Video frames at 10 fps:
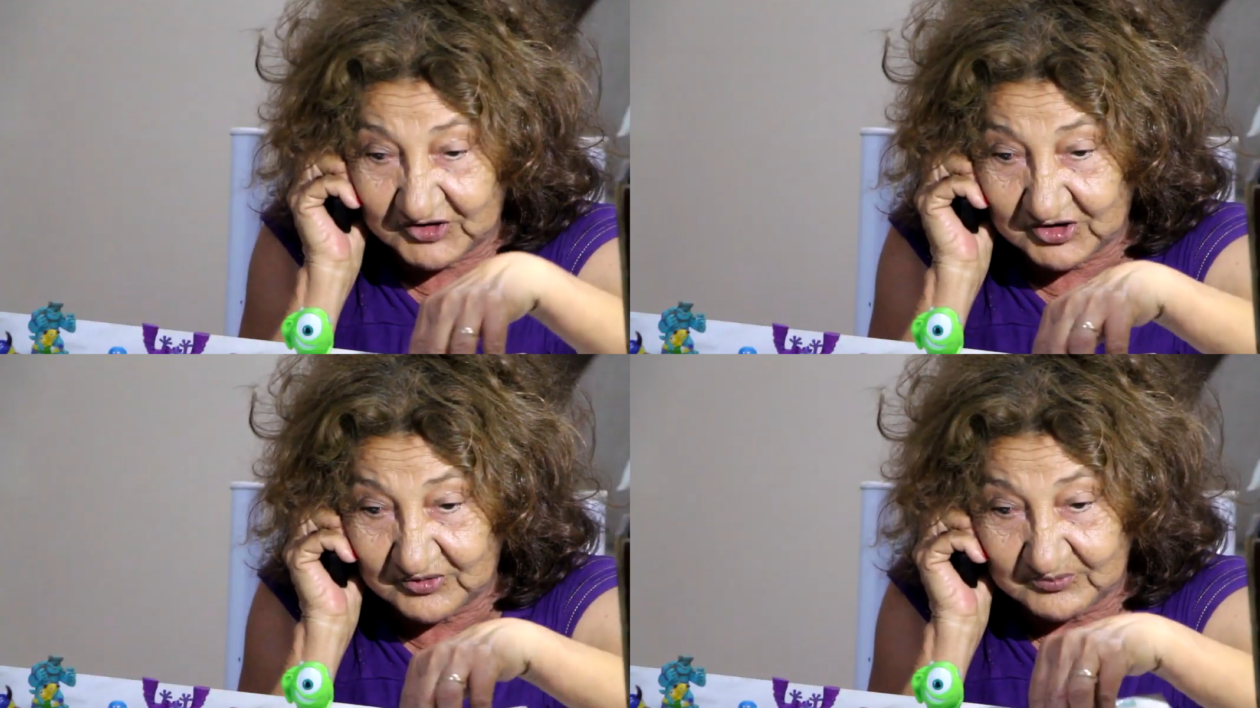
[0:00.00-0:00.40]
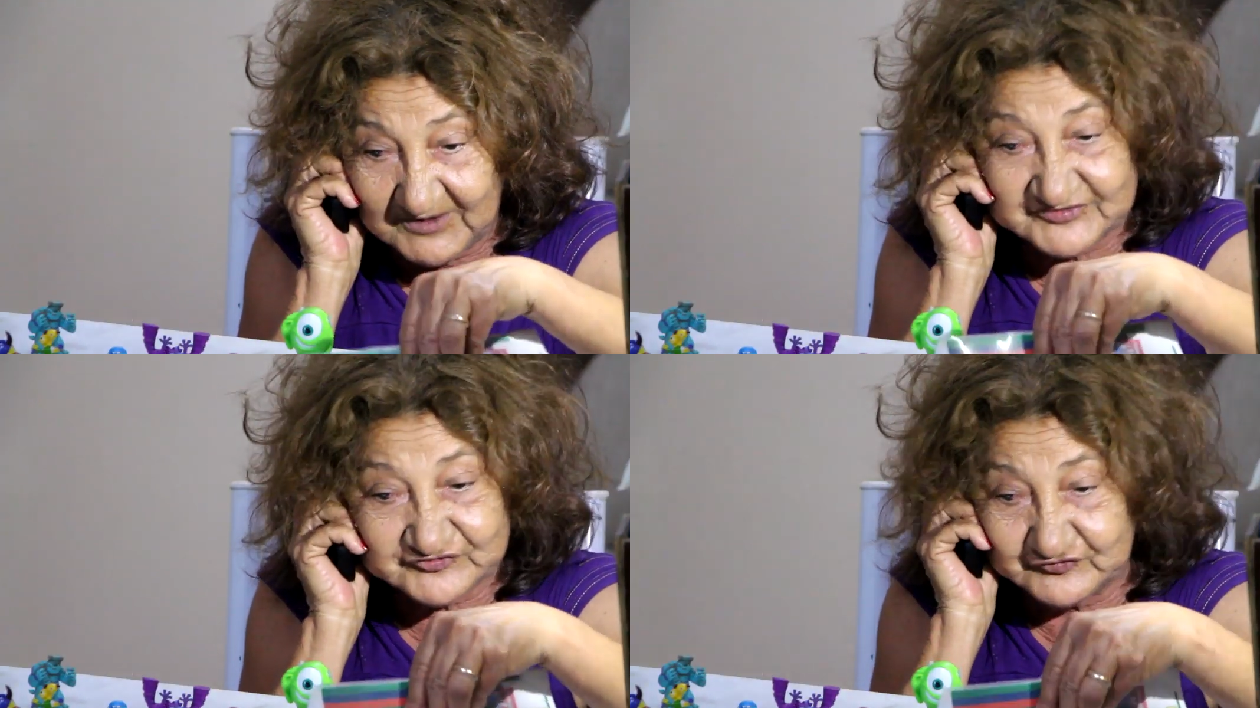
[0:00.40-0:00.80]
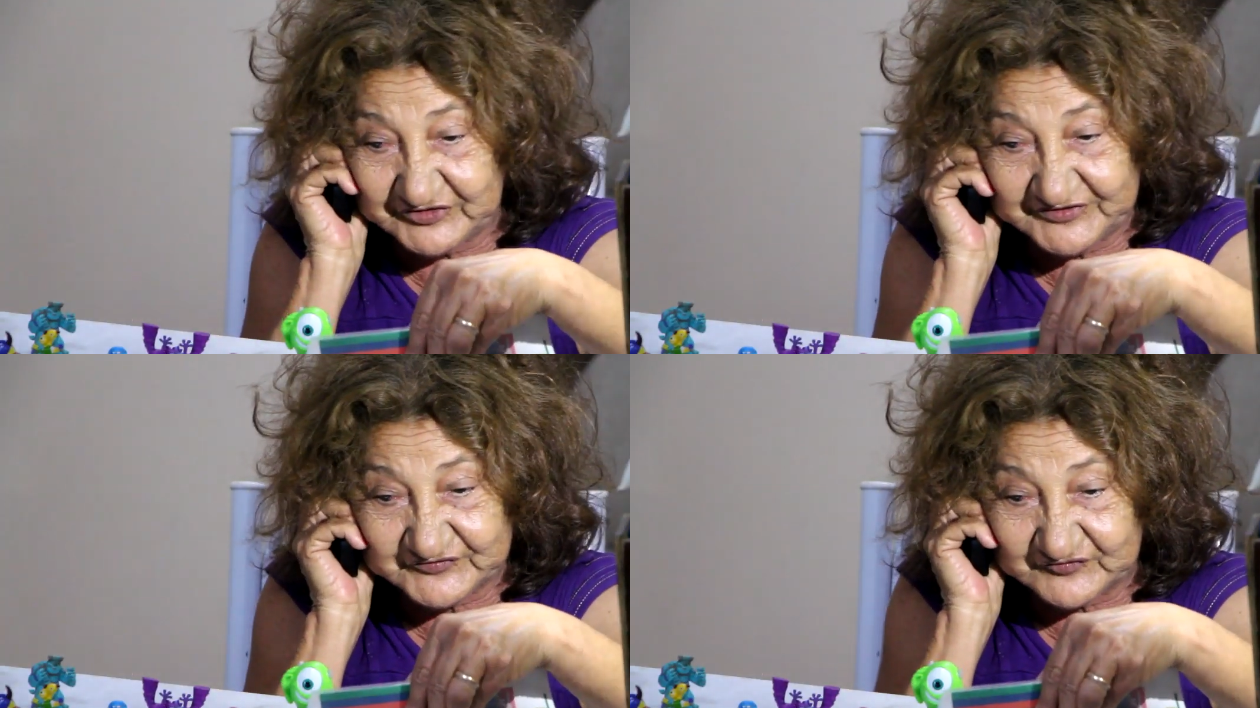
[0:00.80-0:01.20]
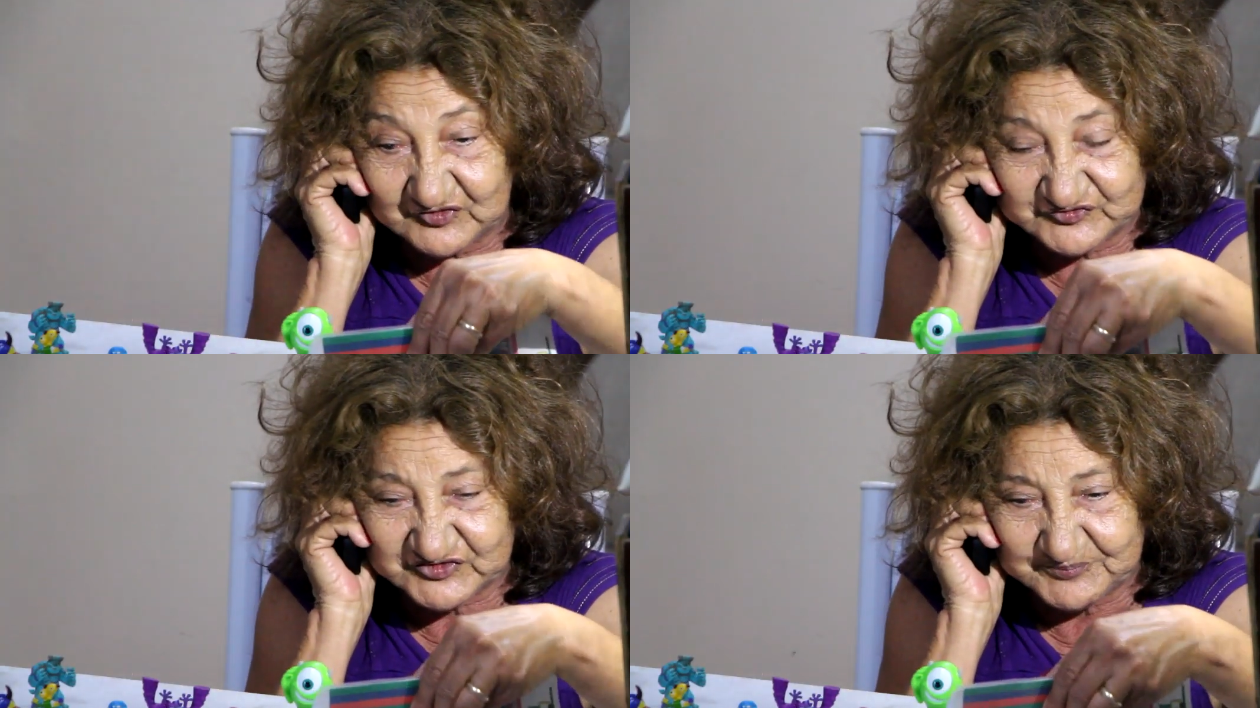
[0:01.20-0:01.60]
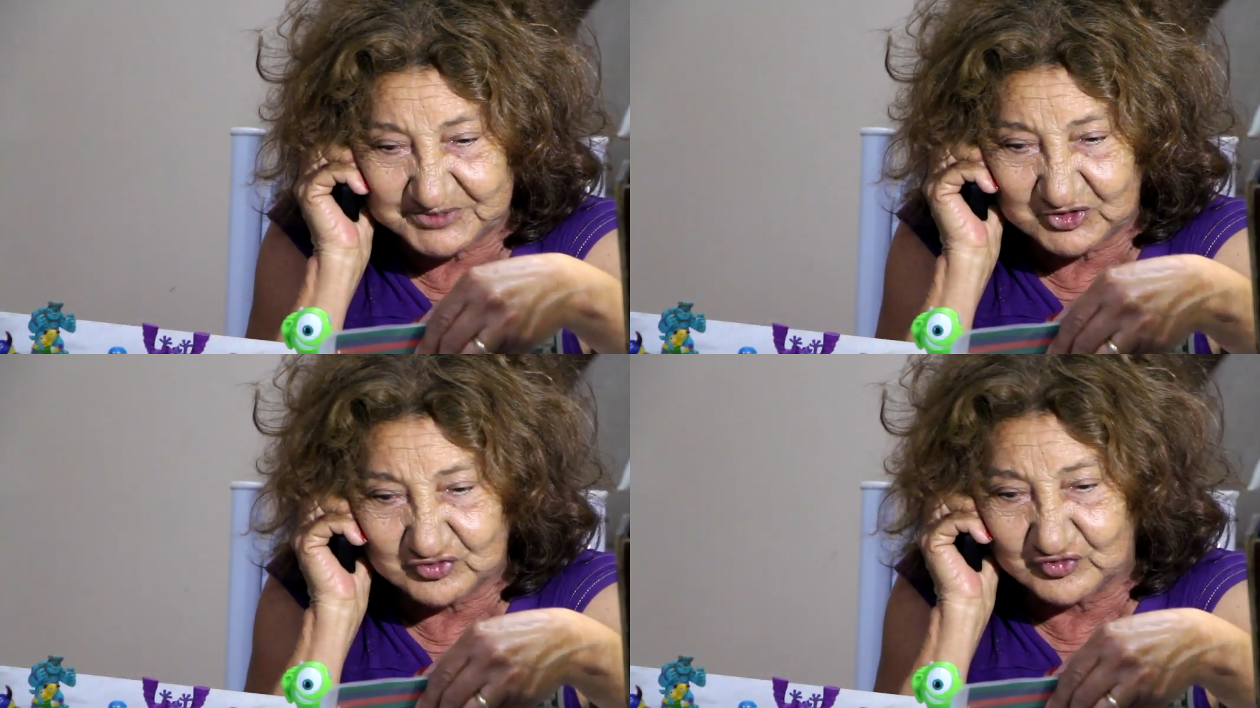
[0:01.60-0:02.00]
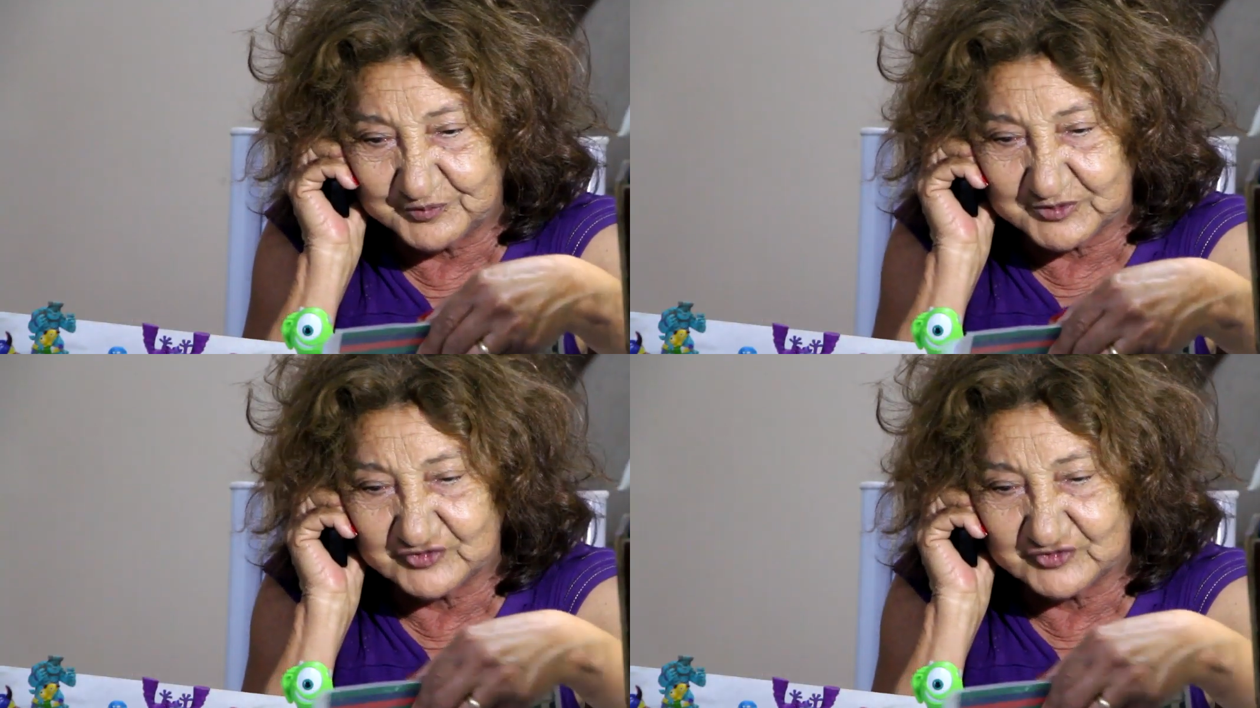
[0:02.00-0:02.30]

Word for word: não, mas com isso, não se preocupe